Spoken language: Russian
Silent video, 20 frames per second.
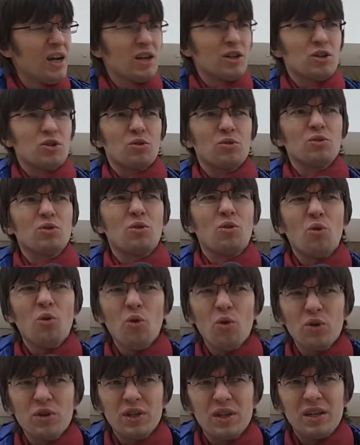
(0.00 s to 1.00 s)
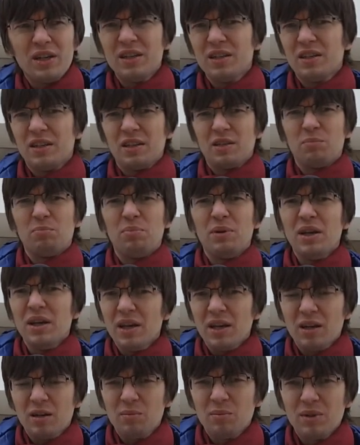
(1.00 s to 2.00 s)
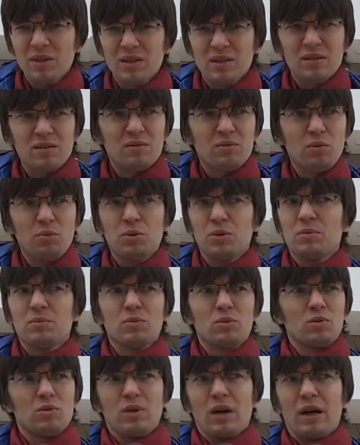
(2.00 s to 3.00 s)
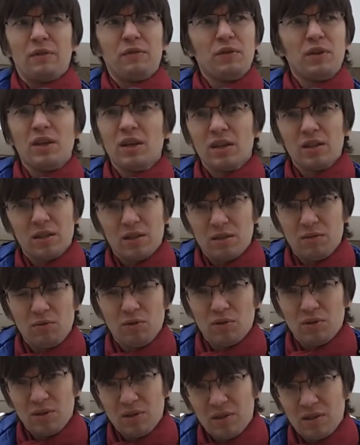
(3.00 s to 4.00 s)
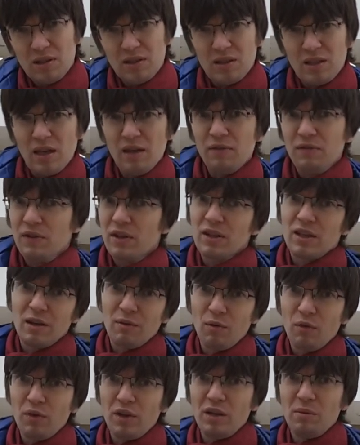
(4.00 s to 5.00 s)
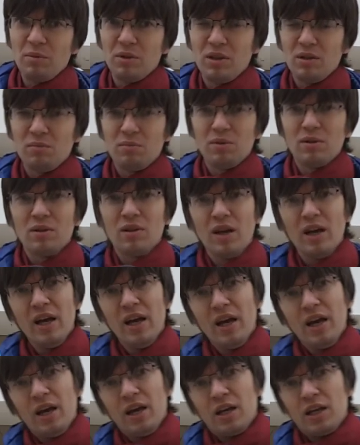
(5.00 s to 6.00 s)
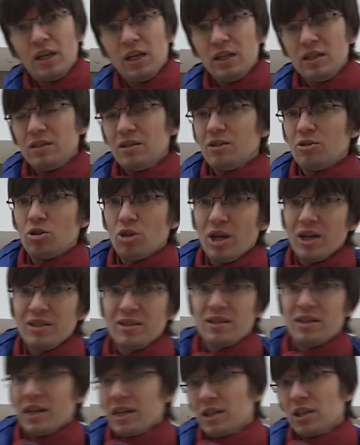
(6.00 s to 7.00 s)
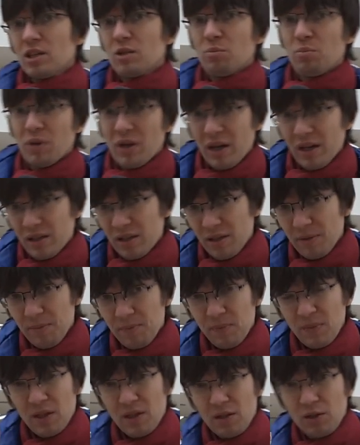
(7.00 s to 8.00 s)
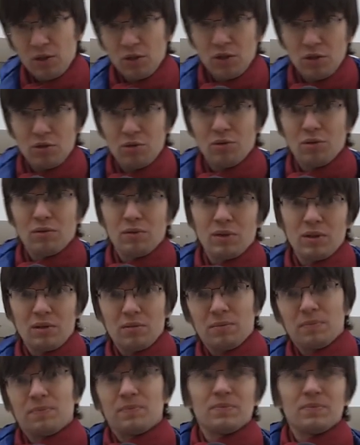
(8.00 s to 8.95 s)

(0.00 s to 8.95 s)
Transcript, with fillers: Шон Коннери, Ингрид Бергман. В общем, офигенно звездный состав для того времени был. И сейчас Кеннет Брана, режиссер вот